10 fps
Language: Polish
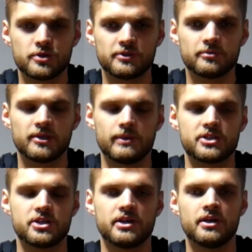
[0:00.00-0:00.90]
się w tym
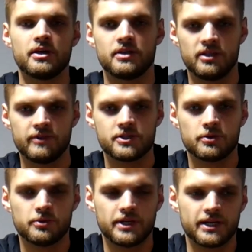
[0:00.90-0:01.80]
temacie, nie
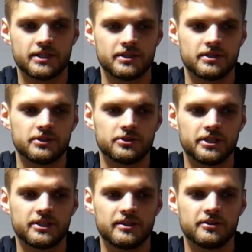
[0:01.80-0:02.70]
wiedzą jak e, do
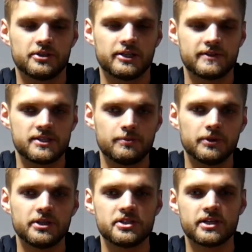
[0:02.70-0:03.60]
tej, te, do tej kwestii
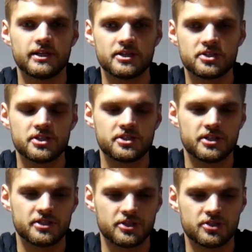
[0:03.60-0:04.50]
podejść, ale na
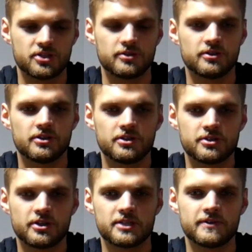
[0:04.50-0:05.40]
szczęście jest też e,
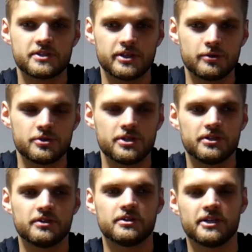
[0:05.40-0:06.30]
coraz więcej
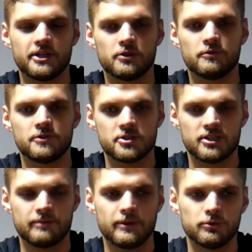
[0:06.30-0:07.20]
ludzi, trenerów,
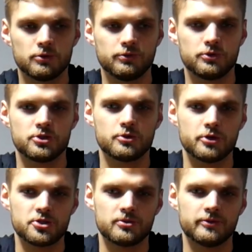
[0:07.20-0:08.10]
fizjoterapeutów, którzy
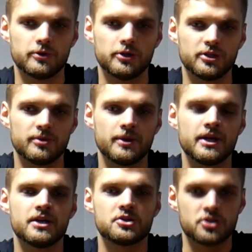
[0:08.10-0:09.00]
głośno mówią o tym,
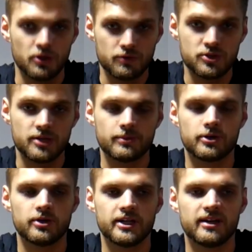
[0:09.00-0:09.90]
że owszem,
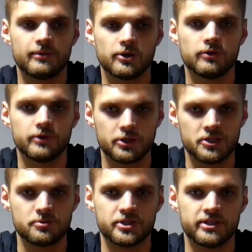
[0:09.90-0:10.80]
kolana mogą
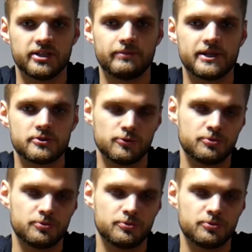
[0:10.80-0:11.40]
wychodzić przed linię palców w